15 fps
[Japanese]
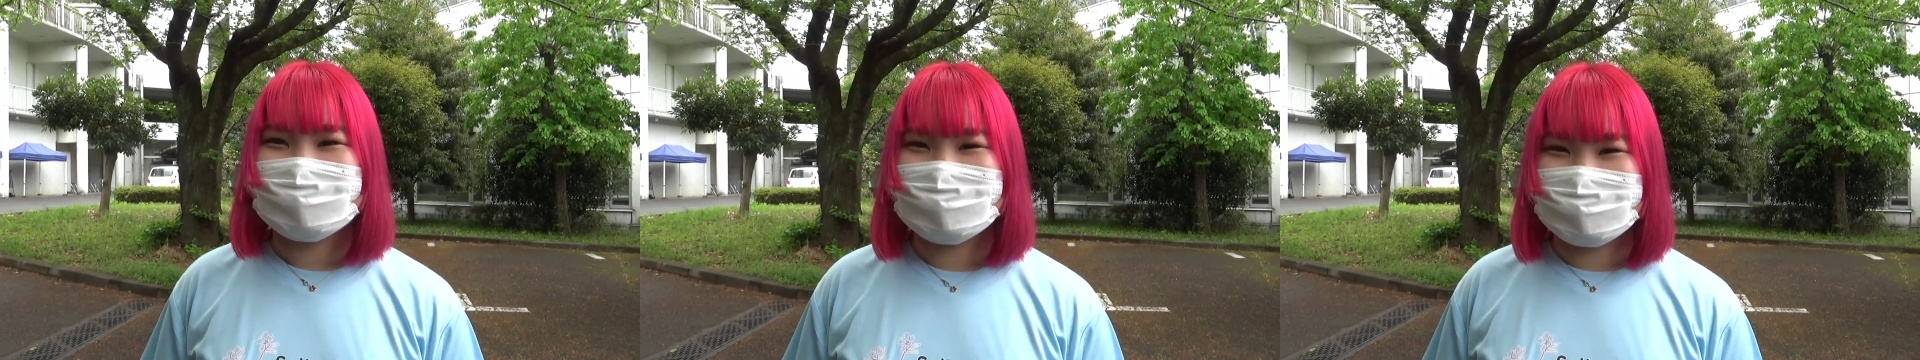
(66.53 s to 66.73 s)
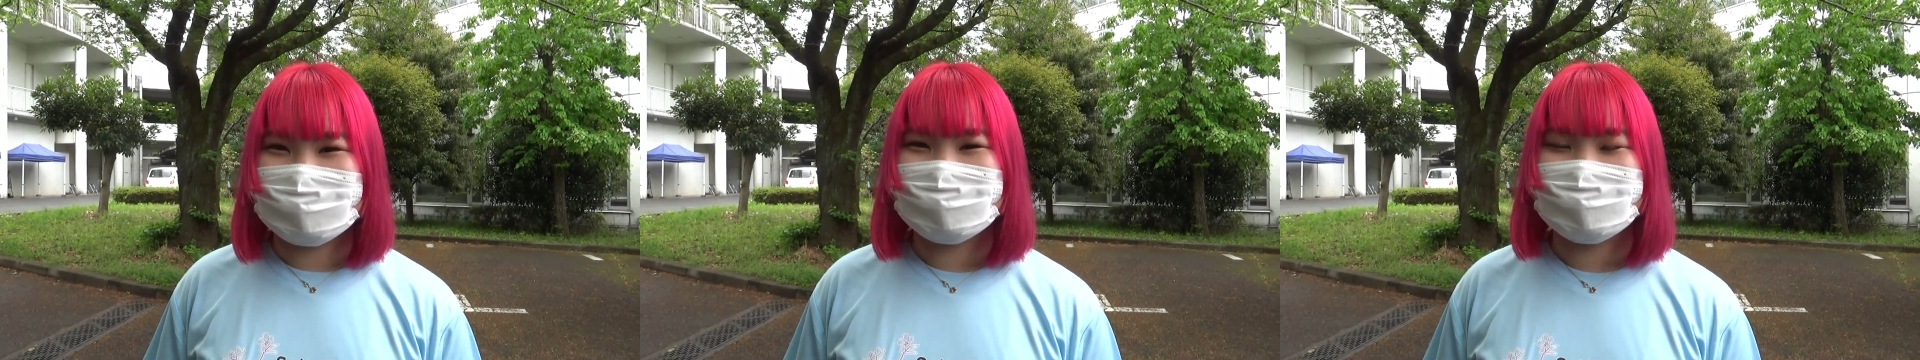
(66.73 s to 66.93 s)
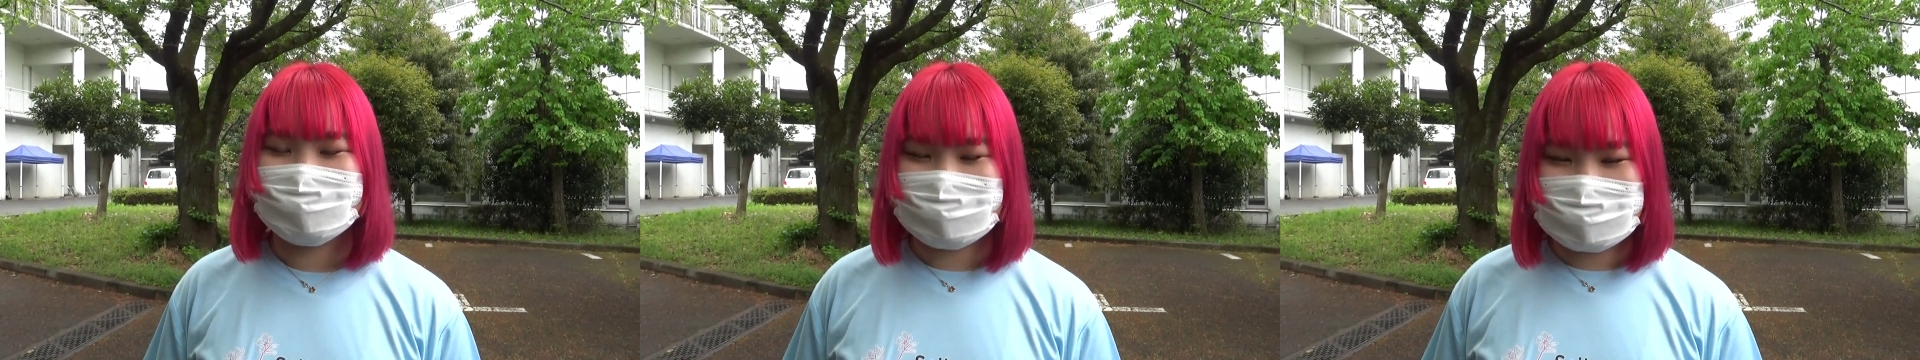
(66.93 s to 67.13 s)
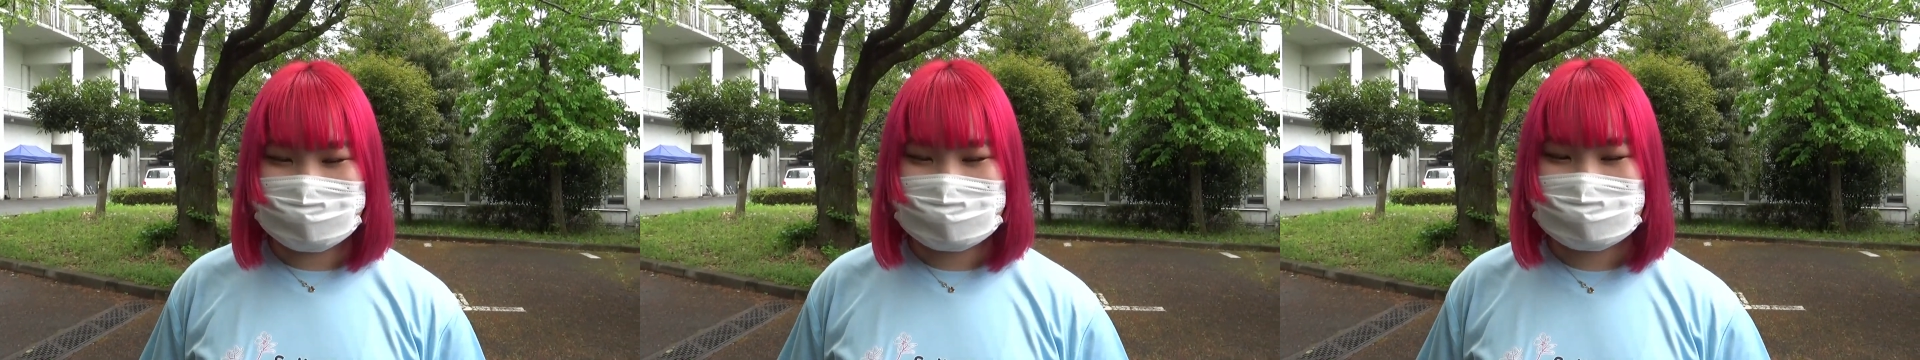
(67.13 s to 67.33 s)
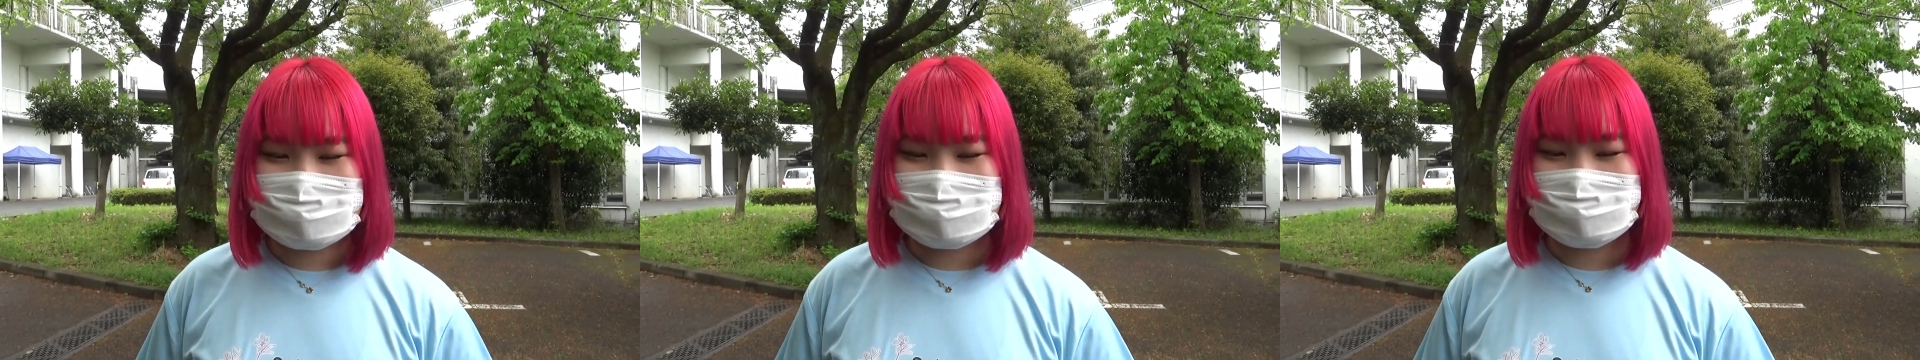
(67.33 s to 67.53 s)
いろいろ
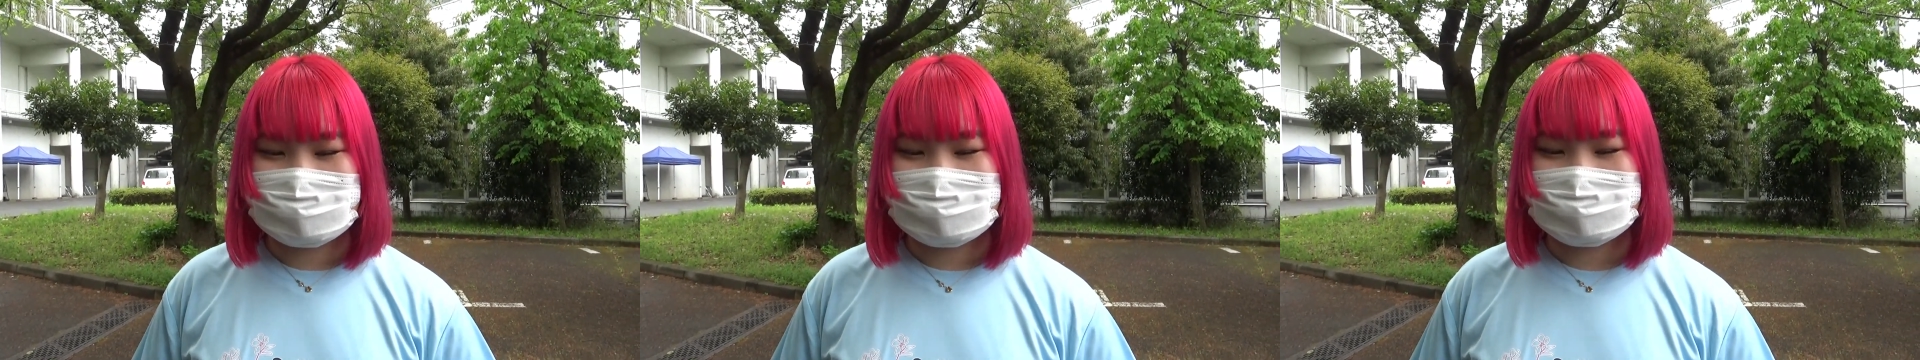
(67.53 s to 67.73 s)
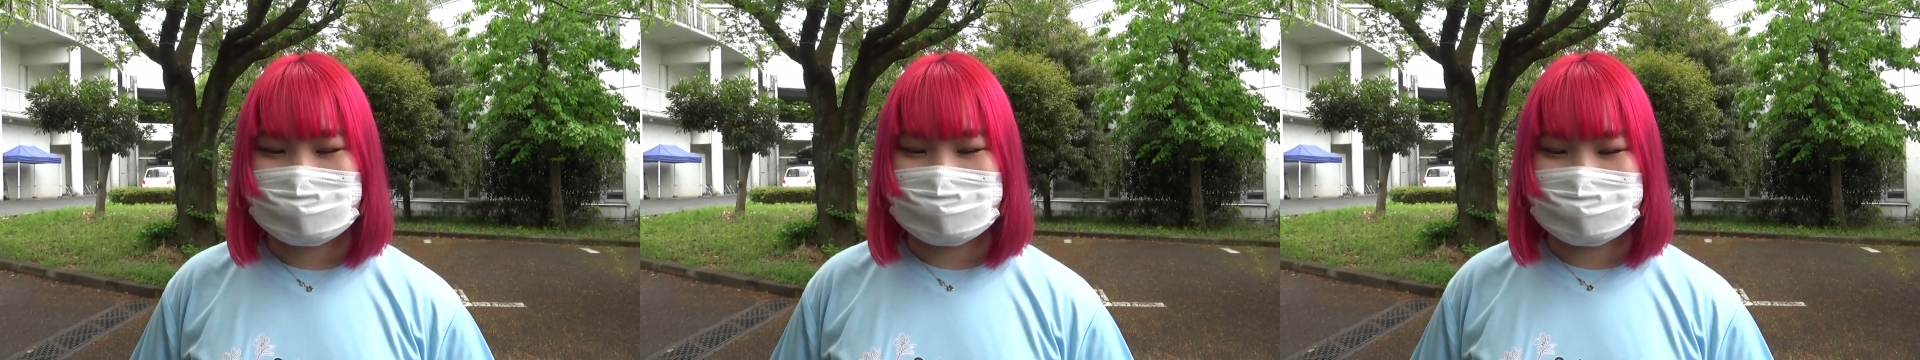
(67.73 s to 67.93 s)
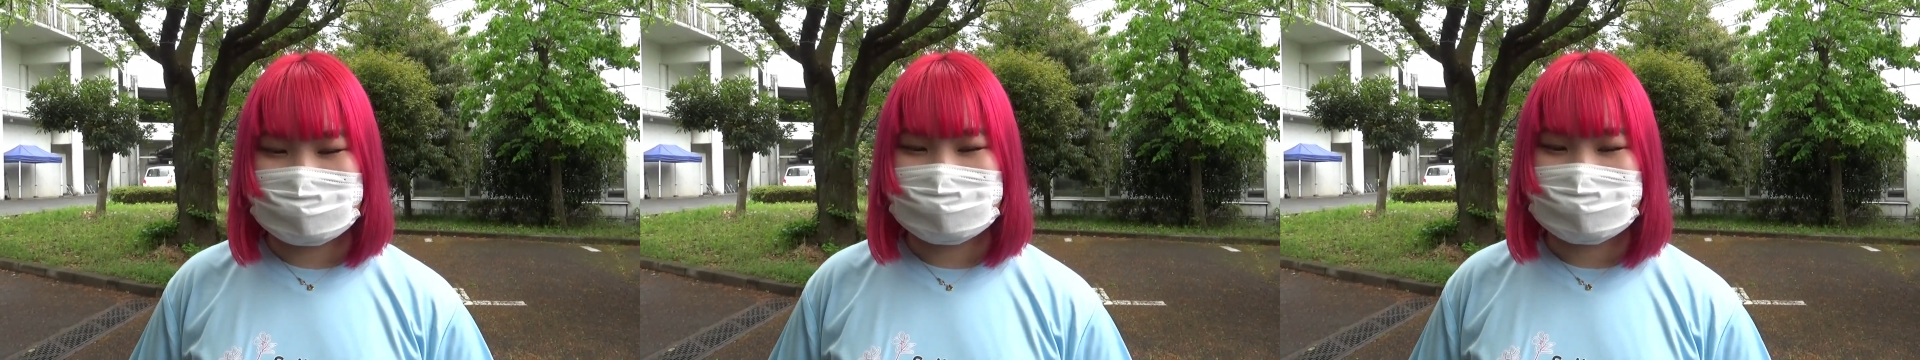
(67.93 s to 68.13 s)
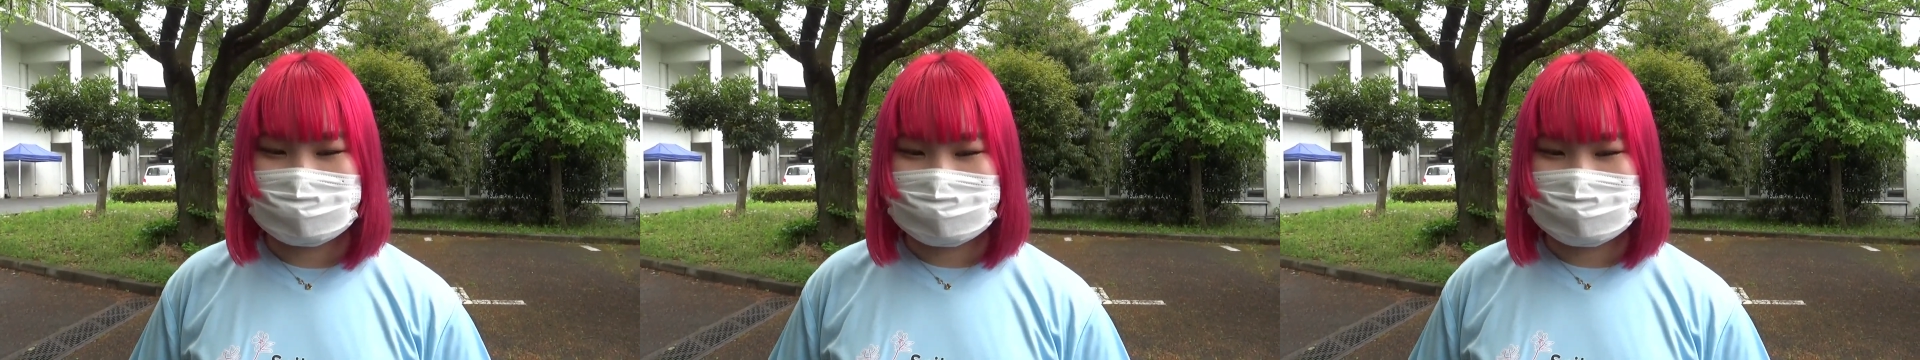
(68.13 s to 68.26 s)
試してみてるんです